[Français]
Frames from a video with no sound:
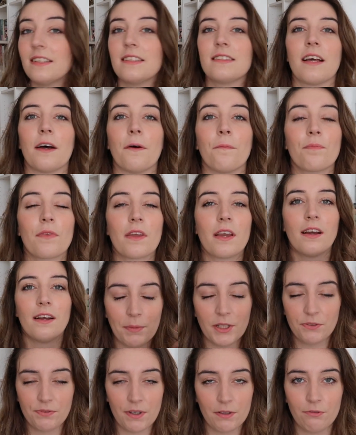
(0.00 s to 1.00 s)
C'est ça.
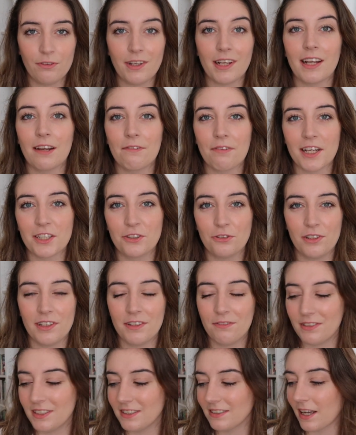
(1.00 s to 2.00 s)
Mais je vais vous lire la phrase du
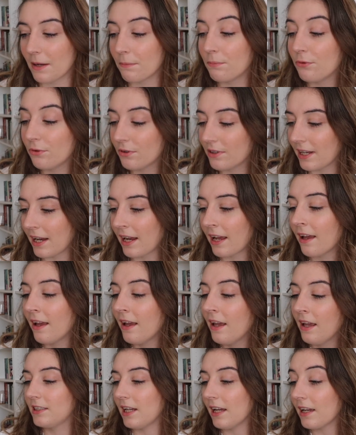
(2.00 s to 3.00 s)
livre qui sera plus claire.
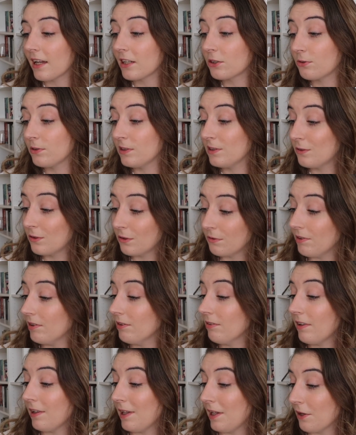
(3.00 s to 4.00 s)
Jacques a choisi de
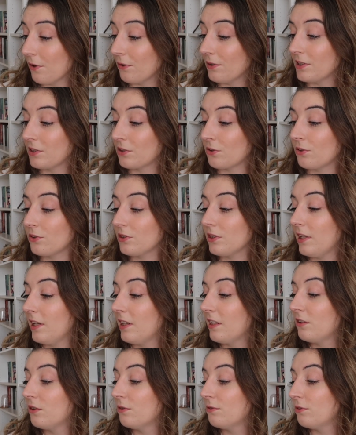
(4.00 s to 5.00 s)
vivre et en échange,
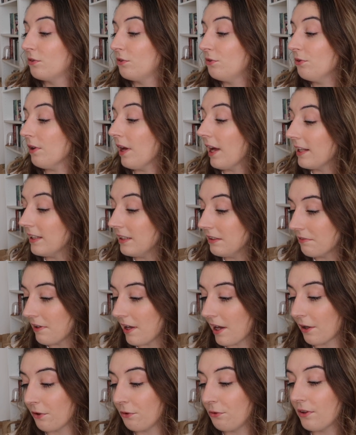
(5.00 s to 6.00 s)
il est devenu un
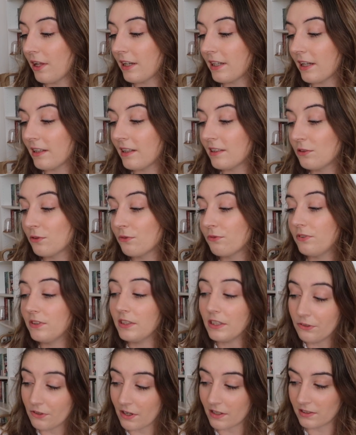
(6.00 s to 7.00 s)
hiver, une incarnation
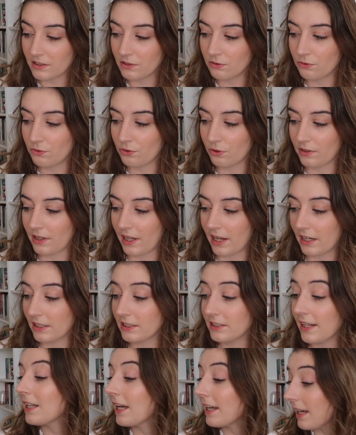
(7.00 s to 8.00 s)
physique de la saison sur Terre.
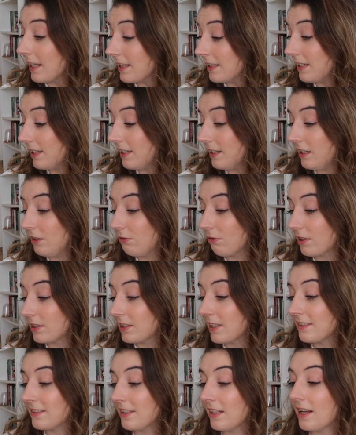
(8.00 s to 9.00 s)
Chaque année, il doit
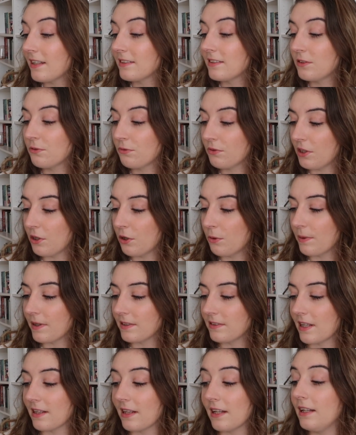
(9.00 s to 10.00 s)
chasser la saison qui le
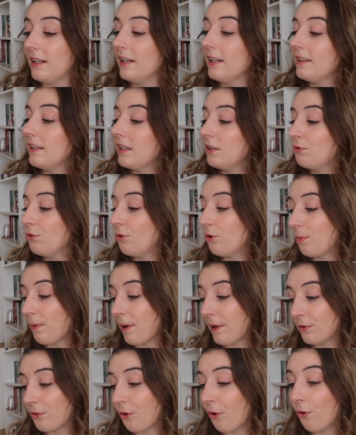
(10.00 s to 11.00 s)
précède. L'été tue le
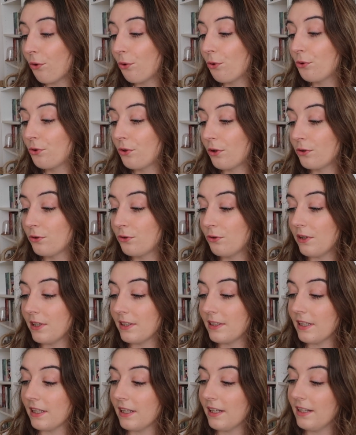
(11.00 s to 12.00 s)
printemps, l'automne tue
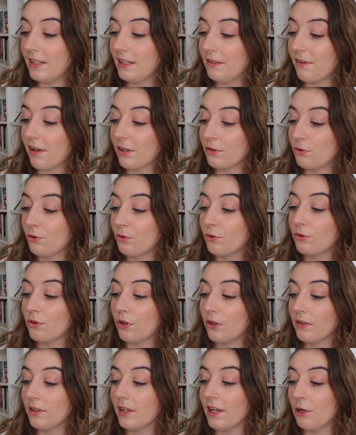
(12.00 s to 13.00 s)
l'été, l'hiver tue
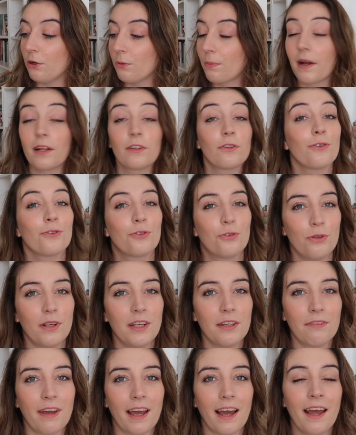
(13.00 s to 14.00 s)
l'automne et le printemps tue
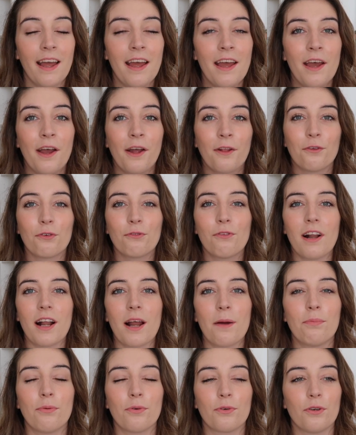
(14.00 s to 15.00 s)
l'hiver. Donc
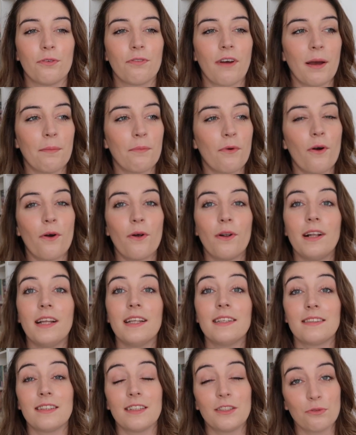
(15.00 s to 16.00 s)
voilà, pour que vraiment
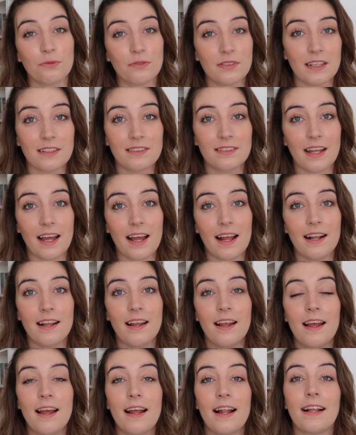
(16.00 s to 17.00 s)
les saisons s'installent,
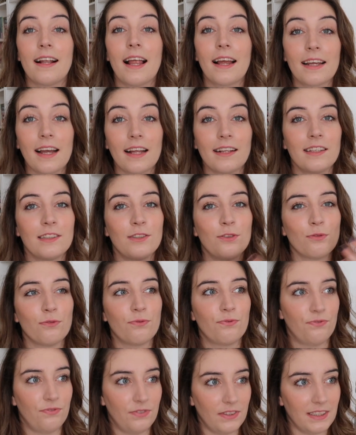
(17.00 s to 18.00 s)

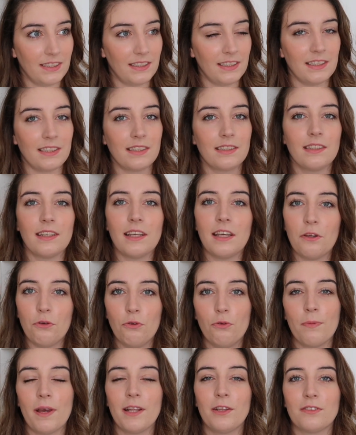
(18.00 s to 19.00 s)
l'incarnation physique et
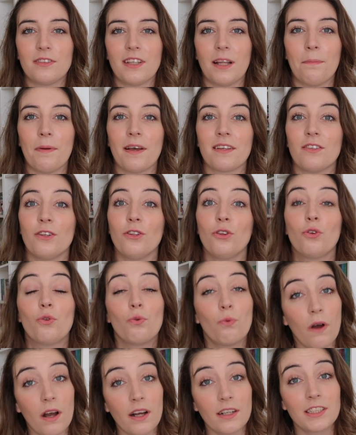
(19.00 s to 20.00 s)
humaine de cette personne
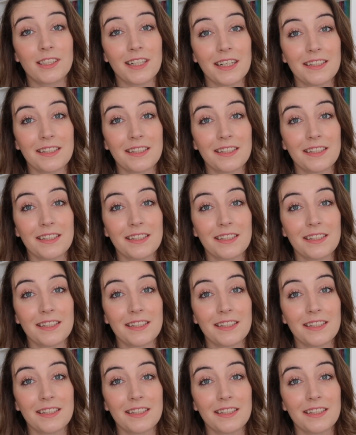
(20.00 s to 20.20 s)
doit